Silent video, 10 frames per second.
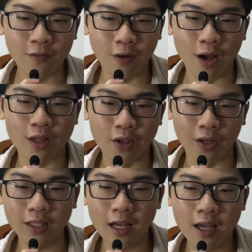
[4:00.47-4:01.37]
về
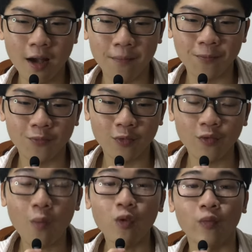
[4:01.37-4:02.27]
những cái um,
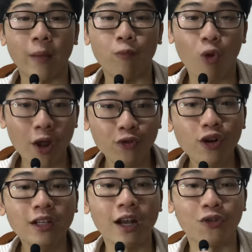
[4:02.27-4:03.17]
phong tục tập quán
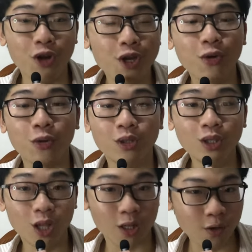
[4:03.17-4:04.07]
rất là riêng của nước
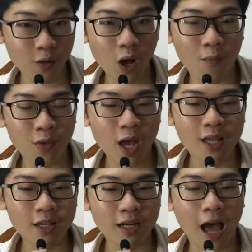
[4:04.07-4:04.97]
Nhật chứ phải không?
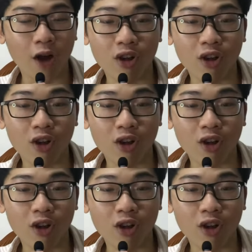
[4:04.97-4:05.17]
Như là